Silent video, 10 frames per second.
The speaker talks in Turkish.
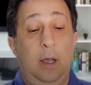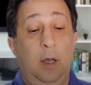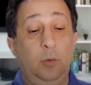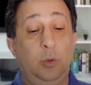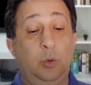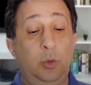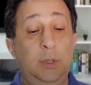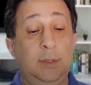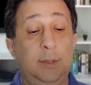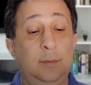
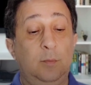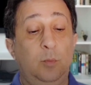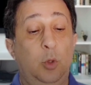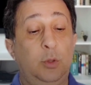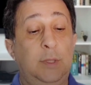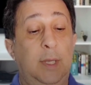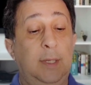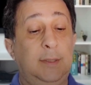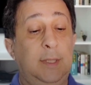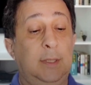Avusturya'nın Bosna
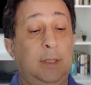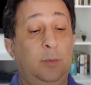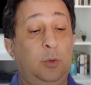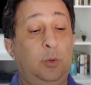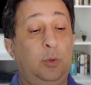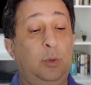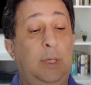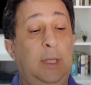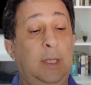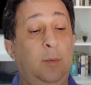Hersek'te
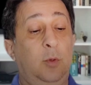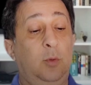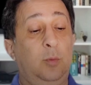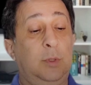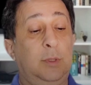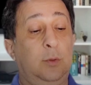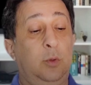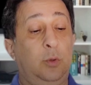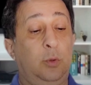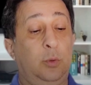bütünüyle egemen olması
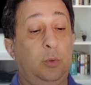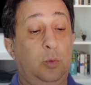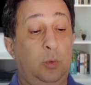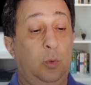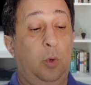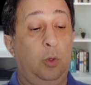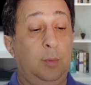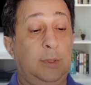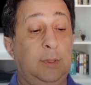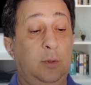koşul,
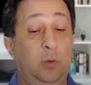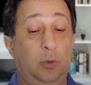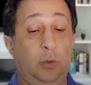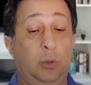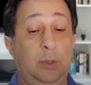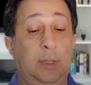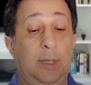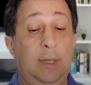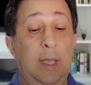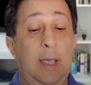olmasına koşut
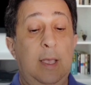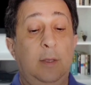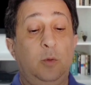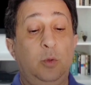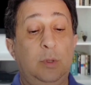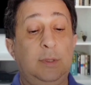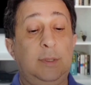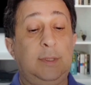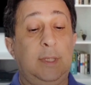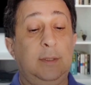olarak
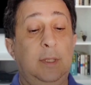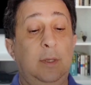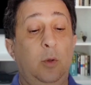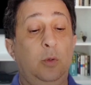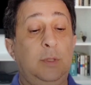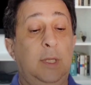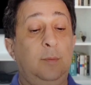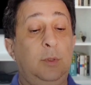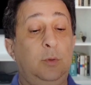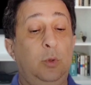Yunanistan'da özel
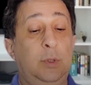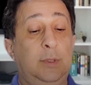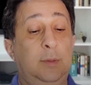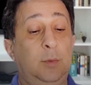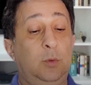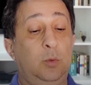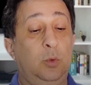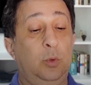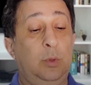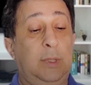bir yönetimin
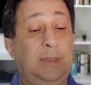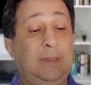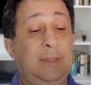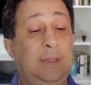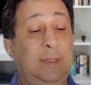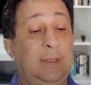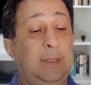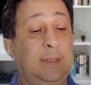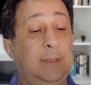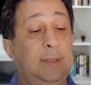uygulandığı Girit
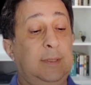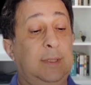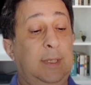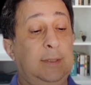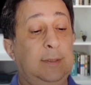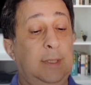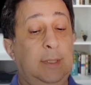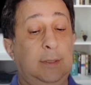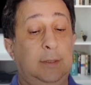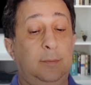Adası Krallığı'na
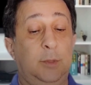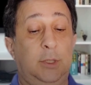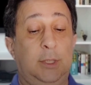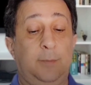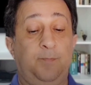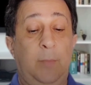katılmıştı.